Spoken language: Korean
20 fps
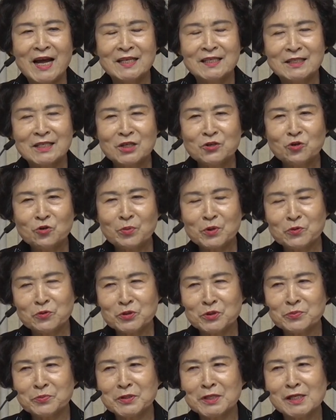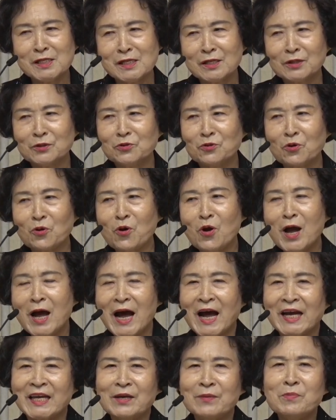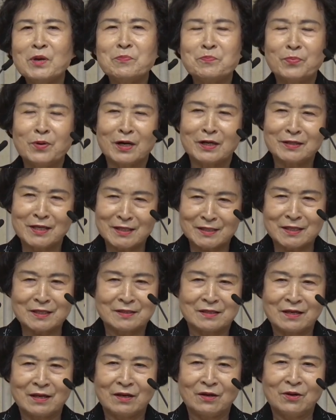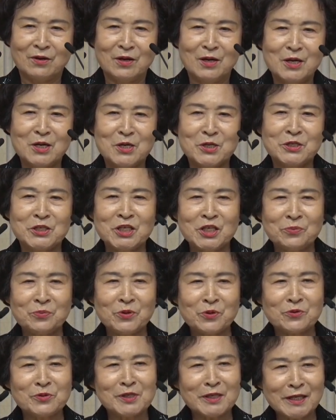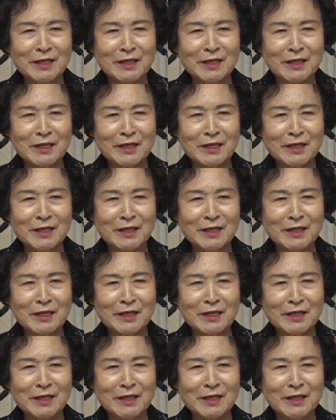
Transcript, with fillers: 1997년도 IMF가 됐었어요. 12월